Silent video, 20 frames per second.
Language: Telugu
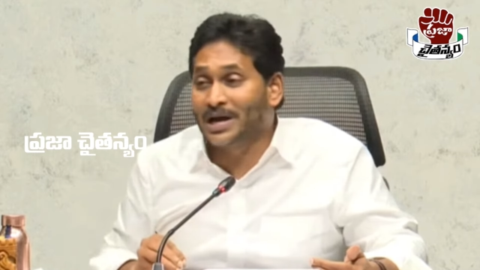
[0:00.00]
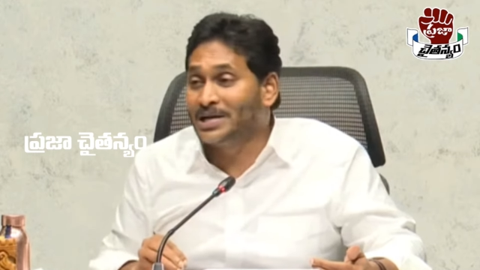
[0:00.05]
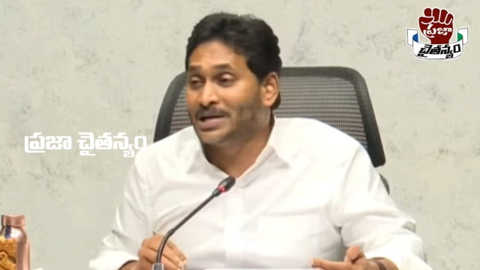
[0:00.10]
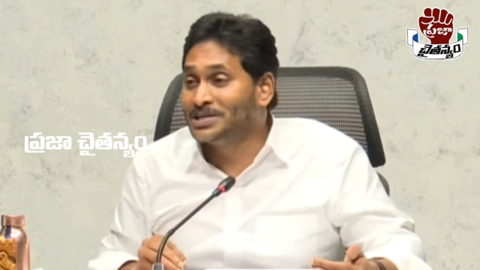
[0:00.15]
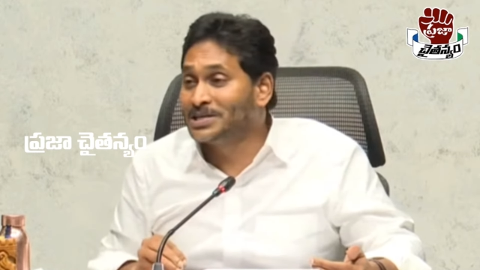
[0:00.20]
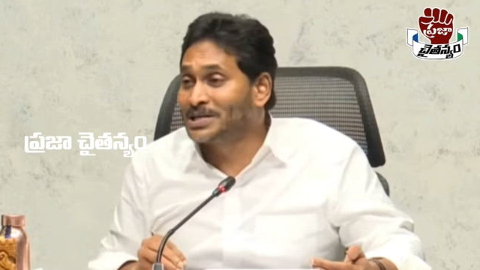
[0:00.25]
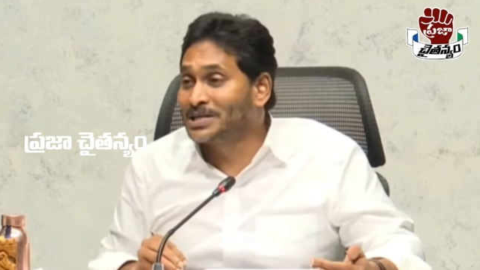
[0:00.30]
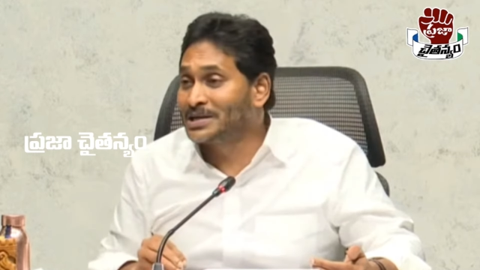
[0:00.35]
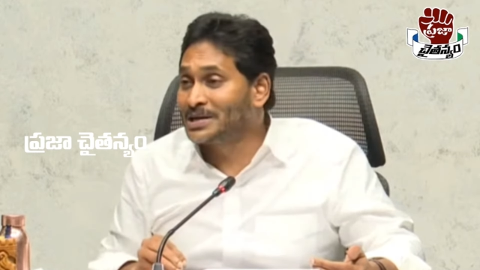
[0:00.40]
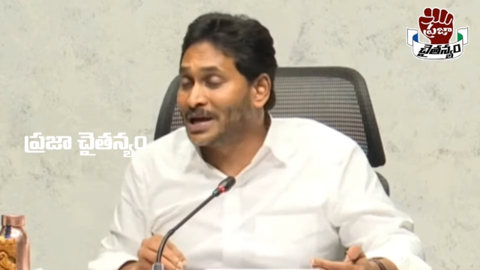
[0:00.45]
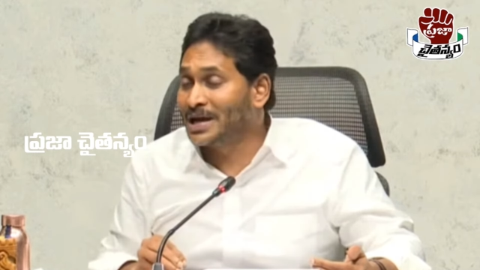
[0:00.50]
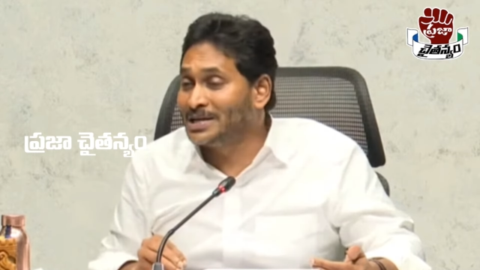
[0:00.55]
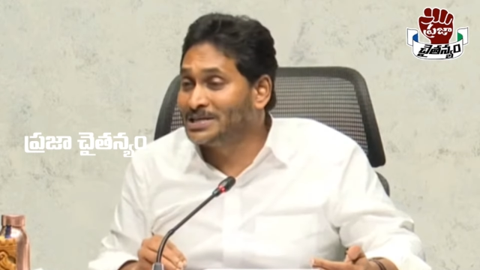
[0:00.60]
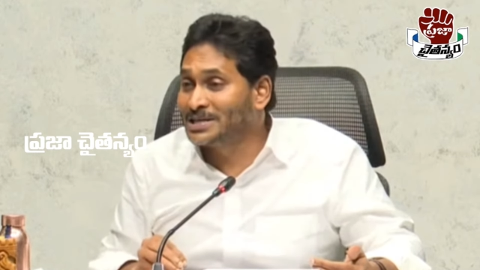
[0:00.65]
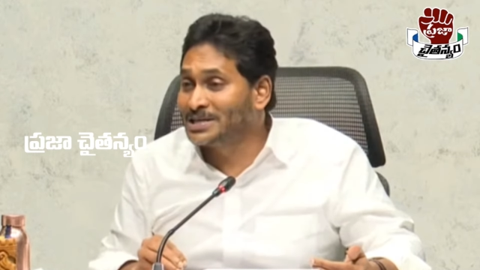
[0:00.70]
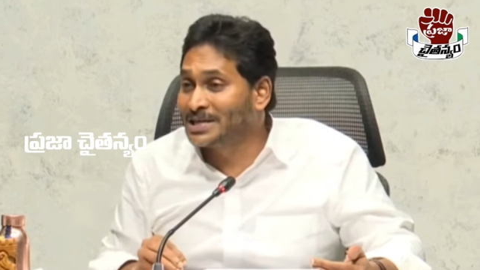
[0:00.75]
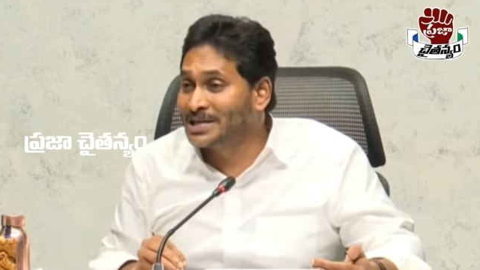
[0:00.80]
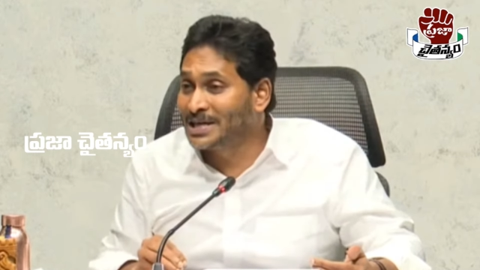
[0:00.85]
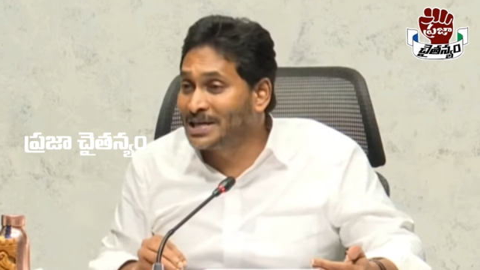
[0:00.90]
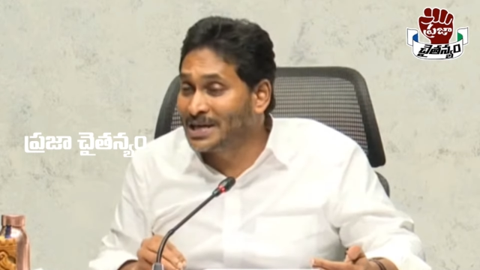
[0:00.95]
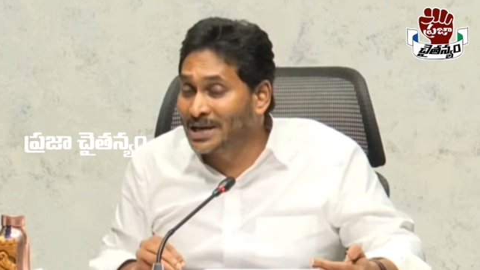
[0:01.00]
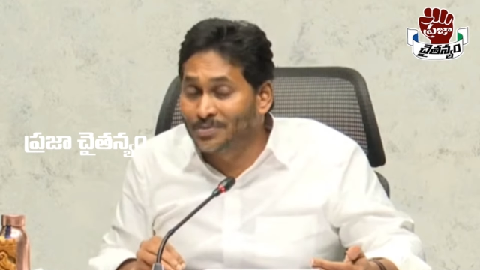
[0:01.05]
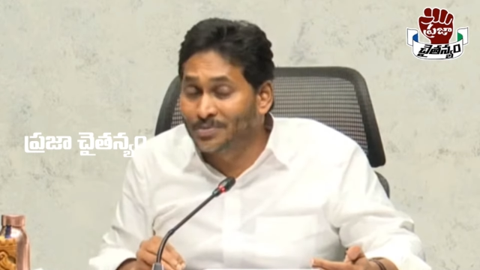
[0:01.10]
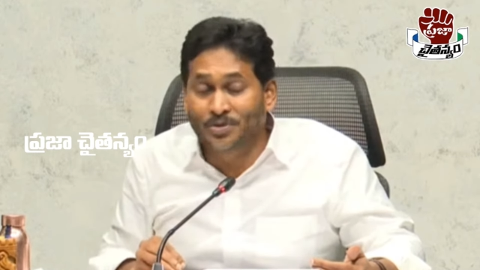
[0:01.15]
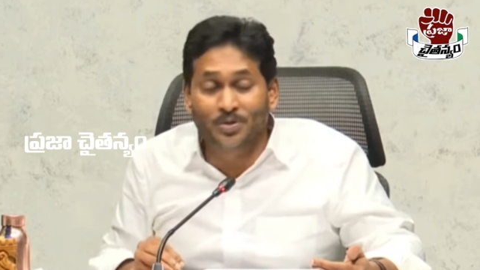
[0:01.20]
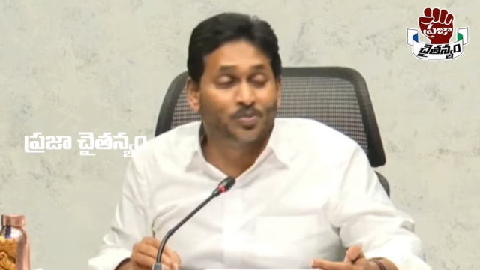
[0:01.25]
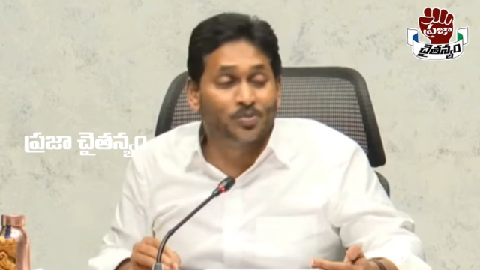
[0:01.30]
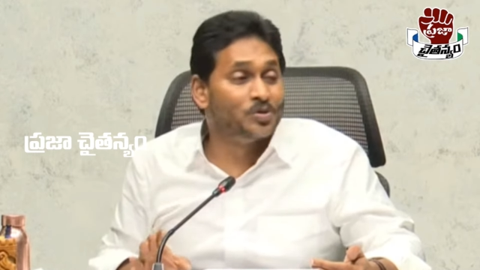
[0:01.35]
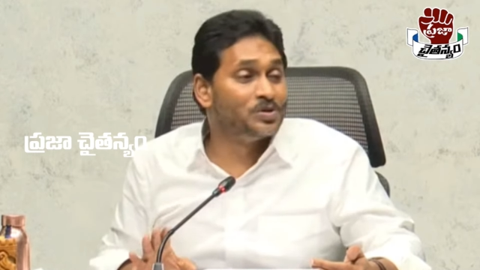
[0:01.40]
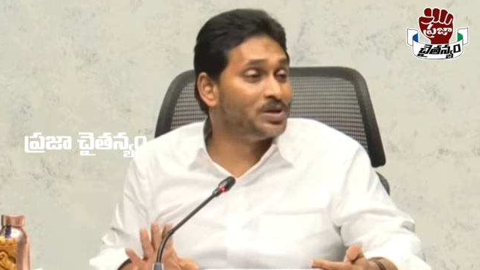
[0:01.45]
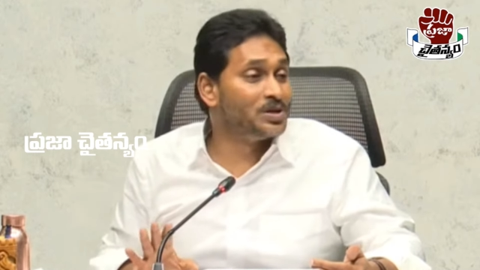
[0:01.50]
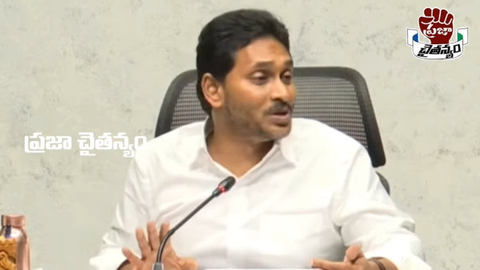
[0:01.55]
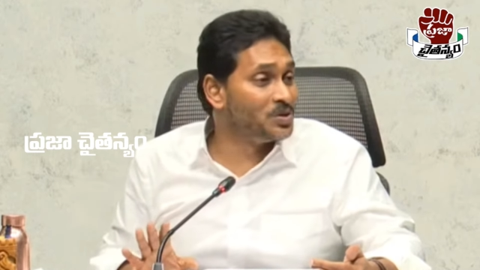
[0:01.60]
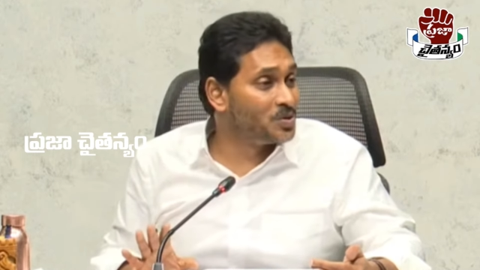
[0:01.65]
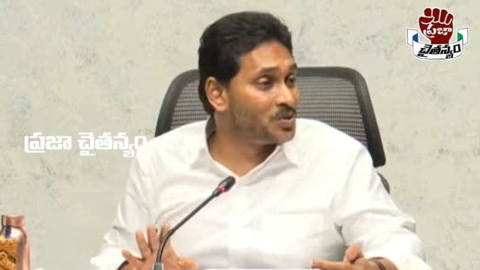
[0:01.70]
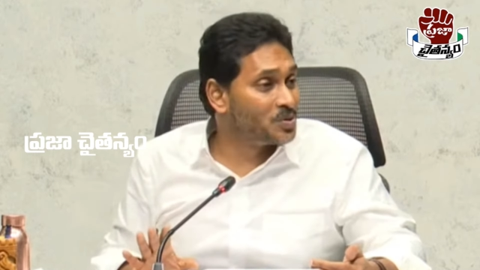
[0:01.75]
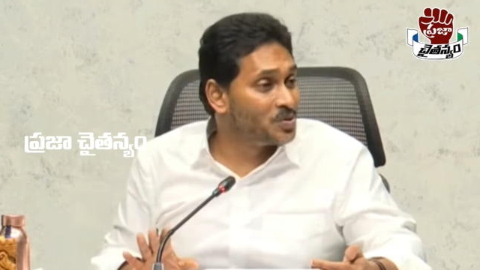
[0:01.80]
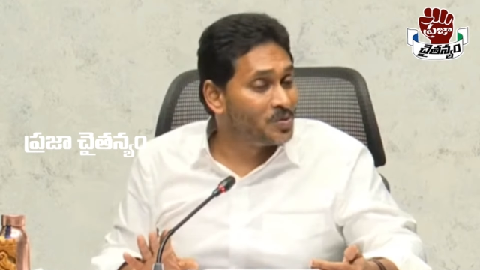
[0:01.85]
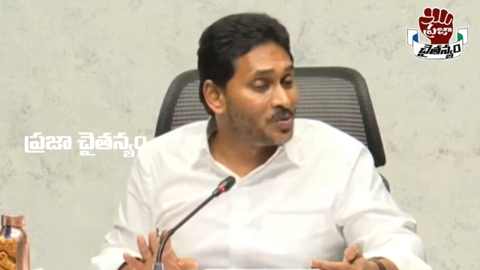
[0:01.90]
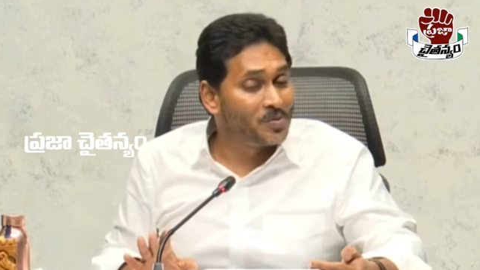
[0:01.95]
రాజకీయ రాజకీయ లబ్ధి
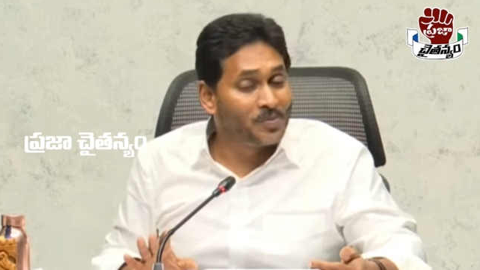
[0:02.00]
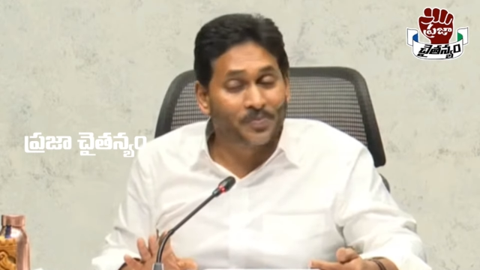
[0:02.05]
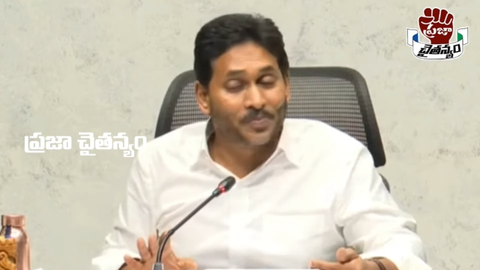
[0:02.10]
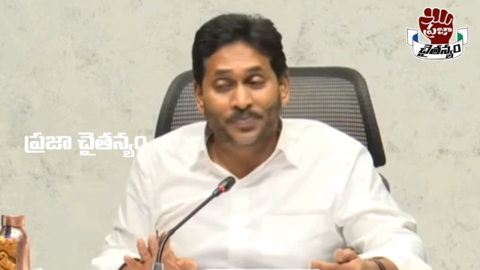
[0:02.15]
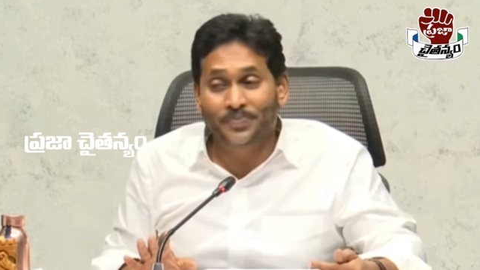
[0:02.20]
పొందేందుకు